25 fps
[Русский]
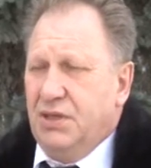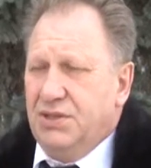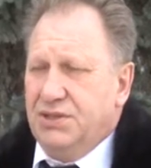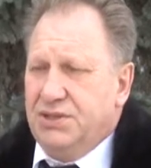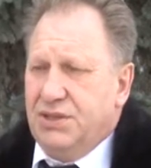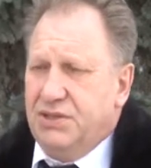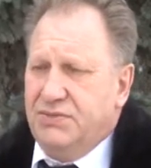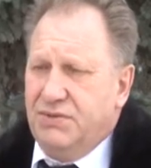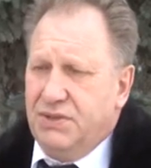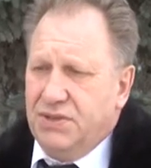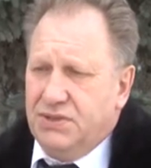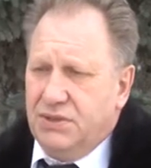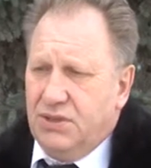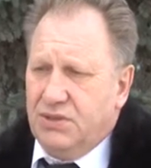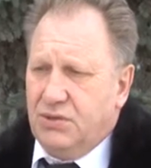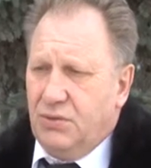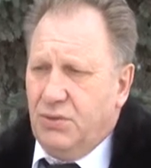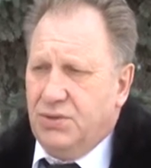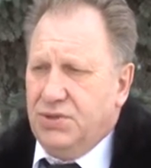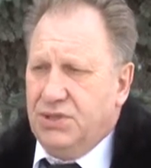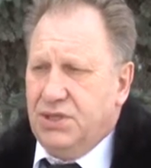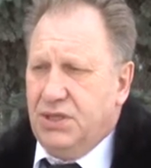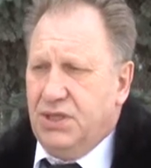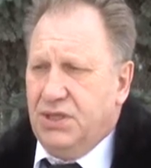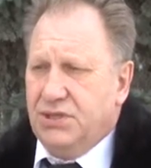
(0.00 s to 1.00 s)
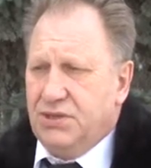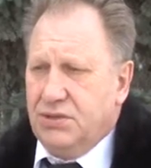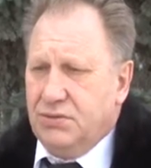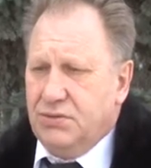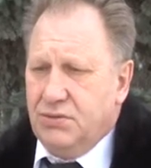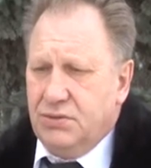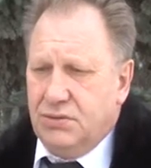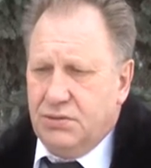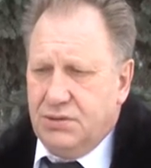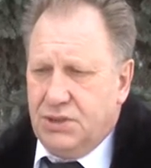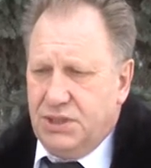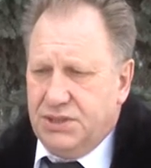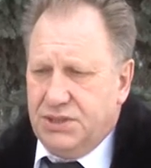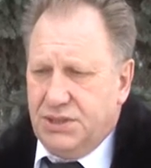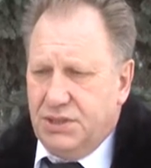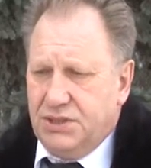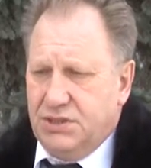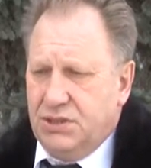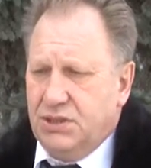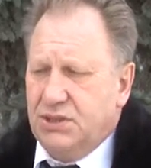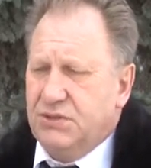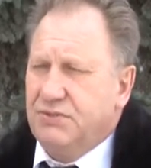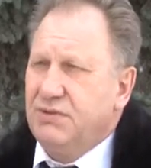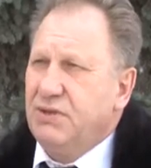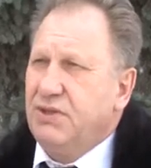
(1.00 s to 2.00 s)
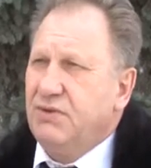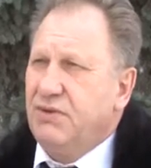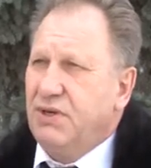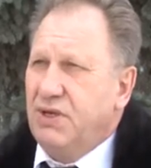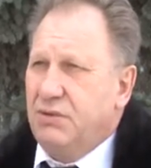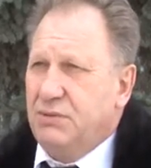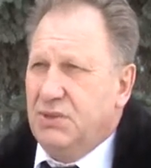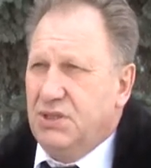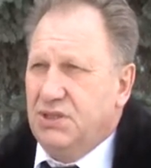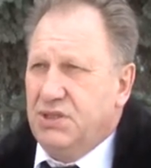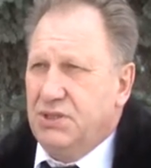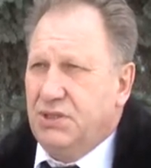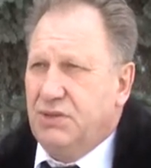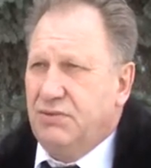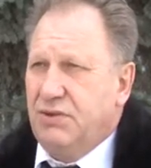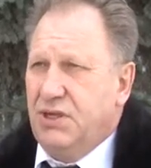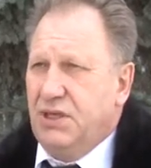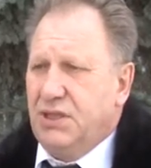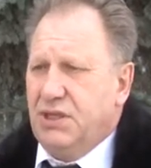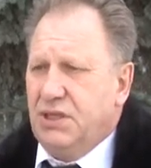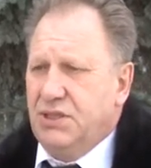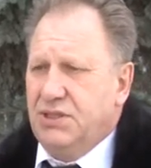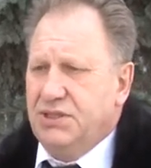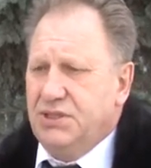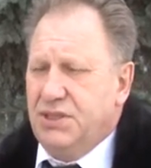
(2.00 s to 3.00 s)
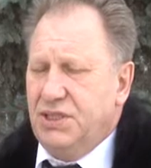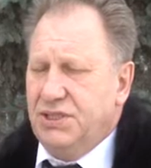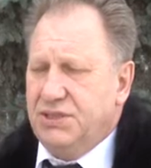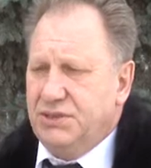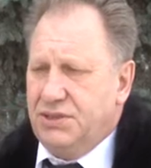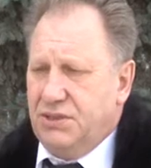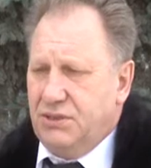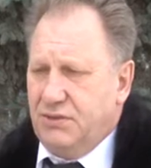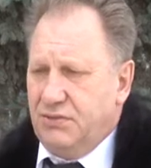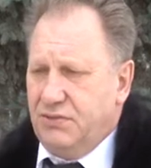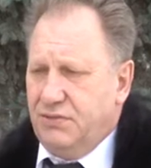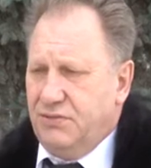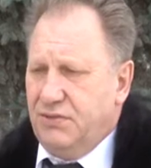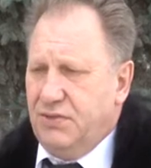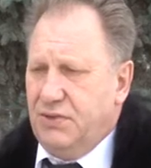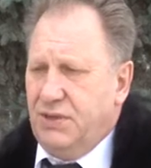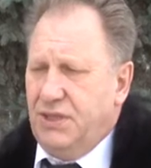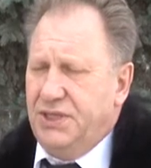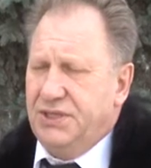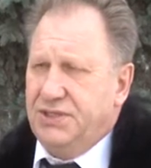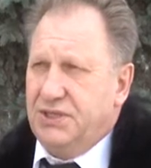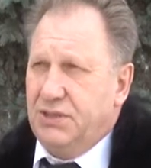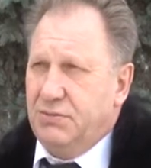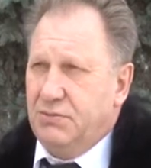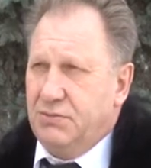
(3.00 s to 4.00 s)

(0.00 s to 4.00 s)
Соответственно, отключаются. Но достаточно своевременно сетевая организация в лице